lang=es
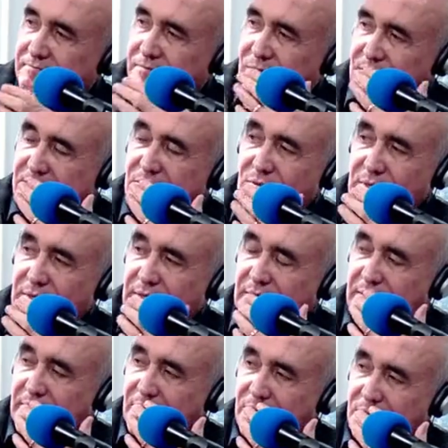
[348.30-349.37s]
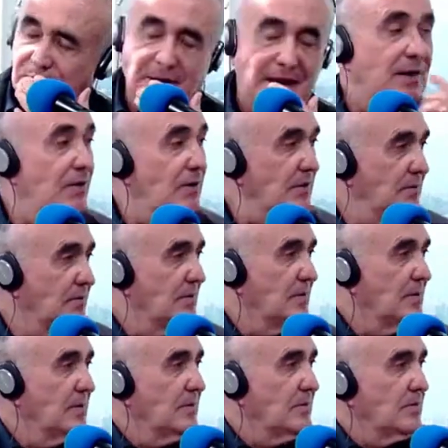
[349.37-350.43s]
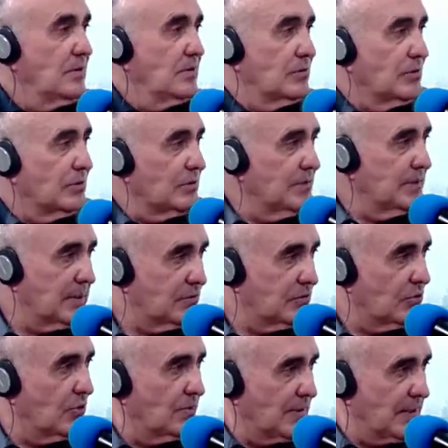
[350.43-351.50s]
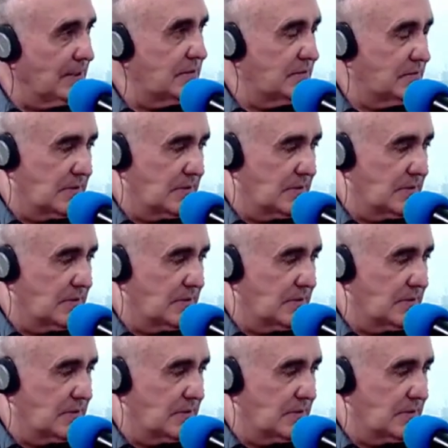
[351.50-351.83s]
De 50 kilos. Pero, doctor Tomita, tú lo ves,